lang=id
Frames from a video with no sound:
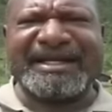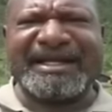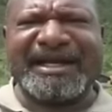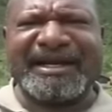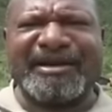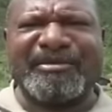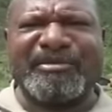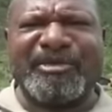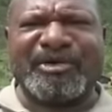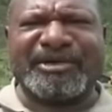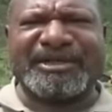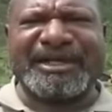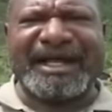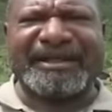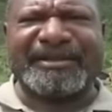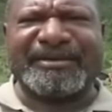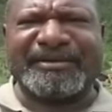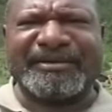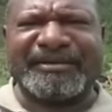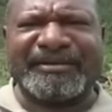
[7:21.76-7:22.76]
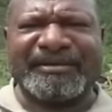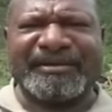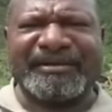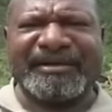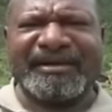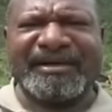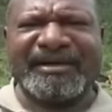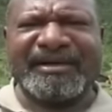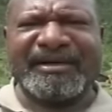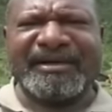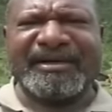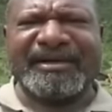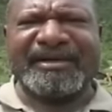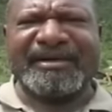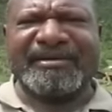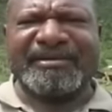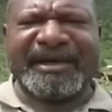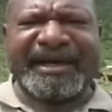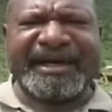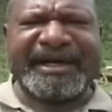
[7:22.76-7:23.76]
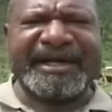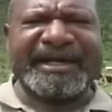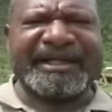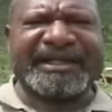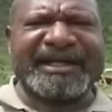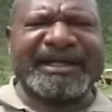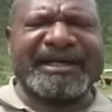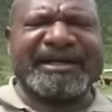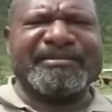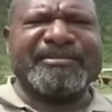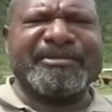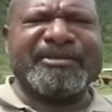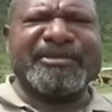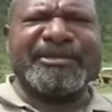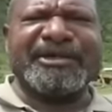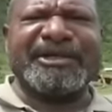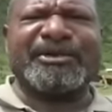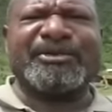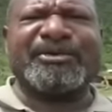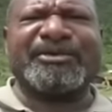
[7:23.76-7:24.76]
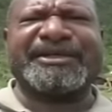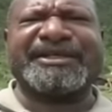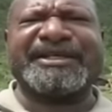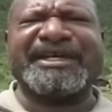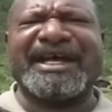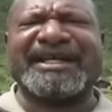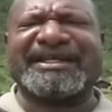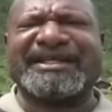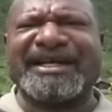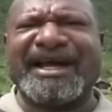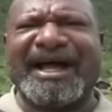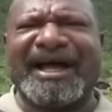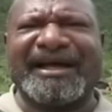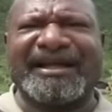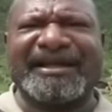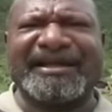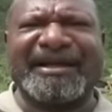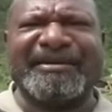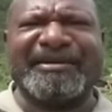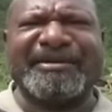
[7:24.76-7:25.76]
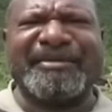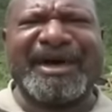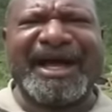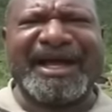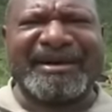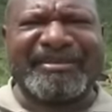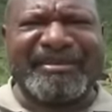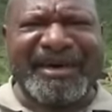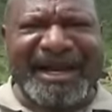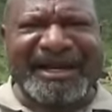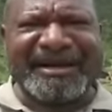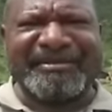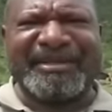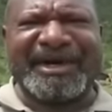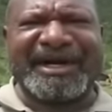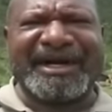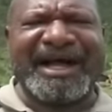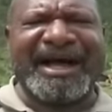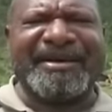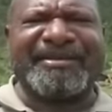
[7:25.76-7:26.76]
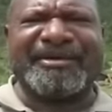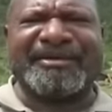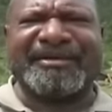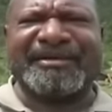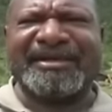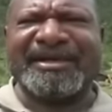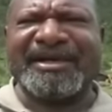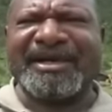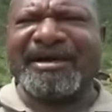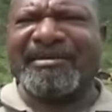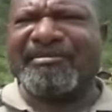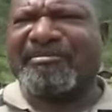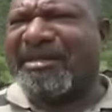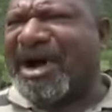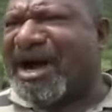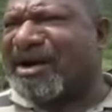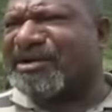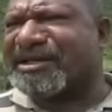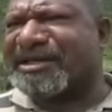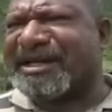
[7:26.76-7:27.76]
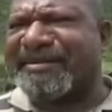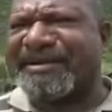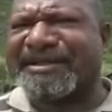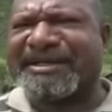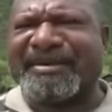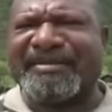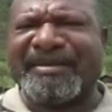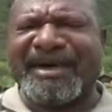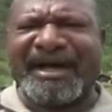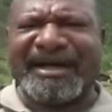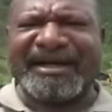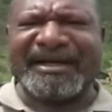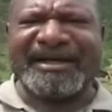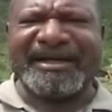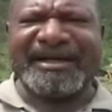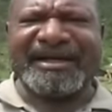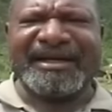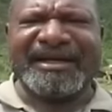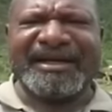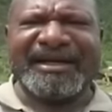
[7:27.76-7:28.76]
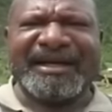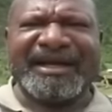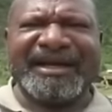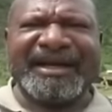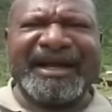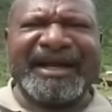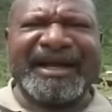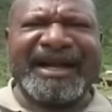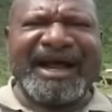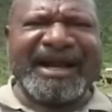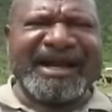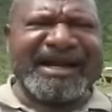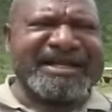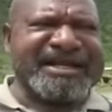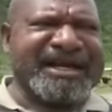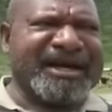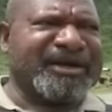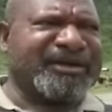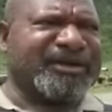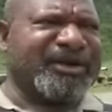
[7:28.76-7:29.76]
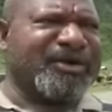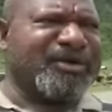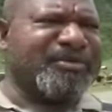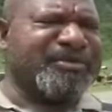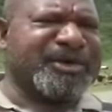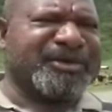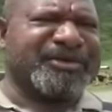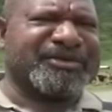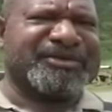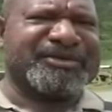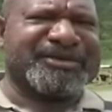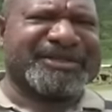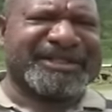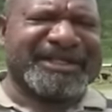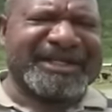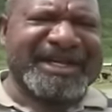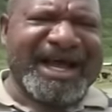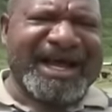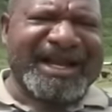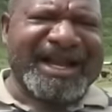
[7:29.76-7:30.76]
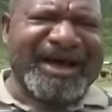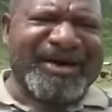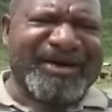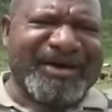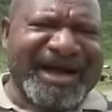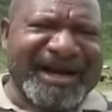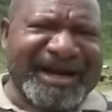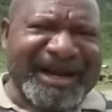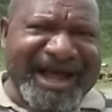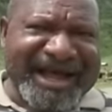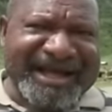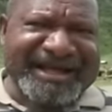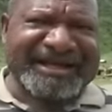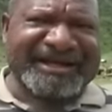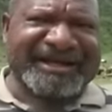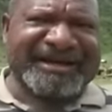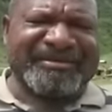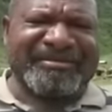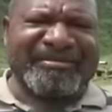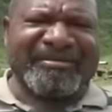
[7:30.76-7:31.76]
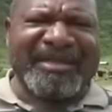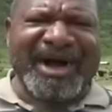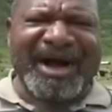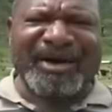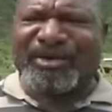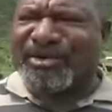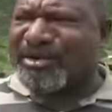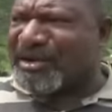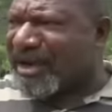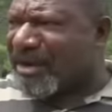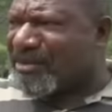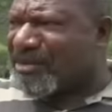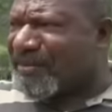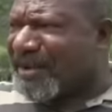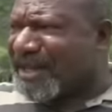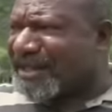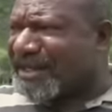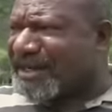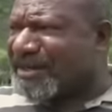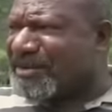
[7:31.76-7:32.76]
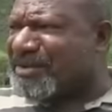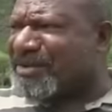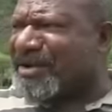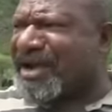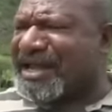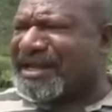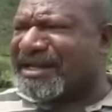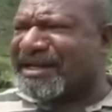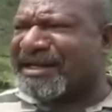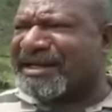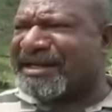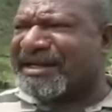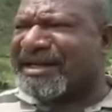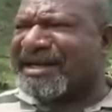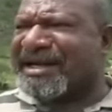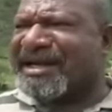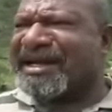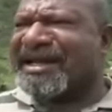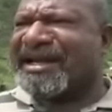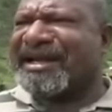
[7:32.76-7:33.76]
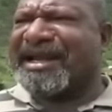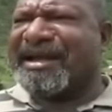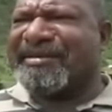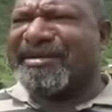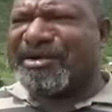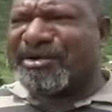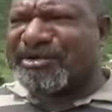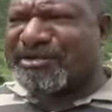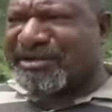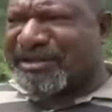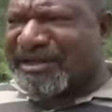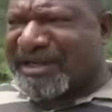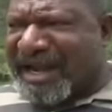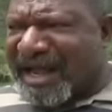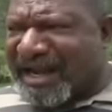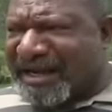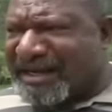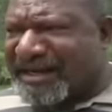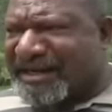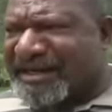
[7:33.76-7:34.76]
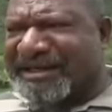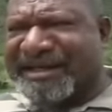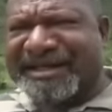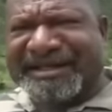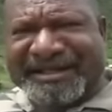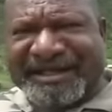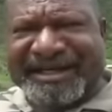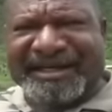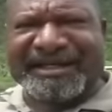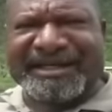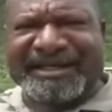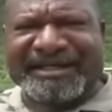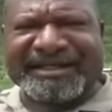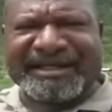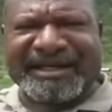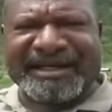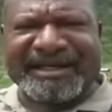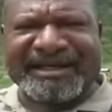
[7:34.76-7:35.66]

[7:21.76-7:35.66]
nomor satu. Kritik itu sia-sia, lebih baik mari bergabung, bangun sama-sama. Dengan adanya otonomi khusus tidak ada orang lain, bangun Kabupaten Duga ini lebih khusus lagi distrik-distrik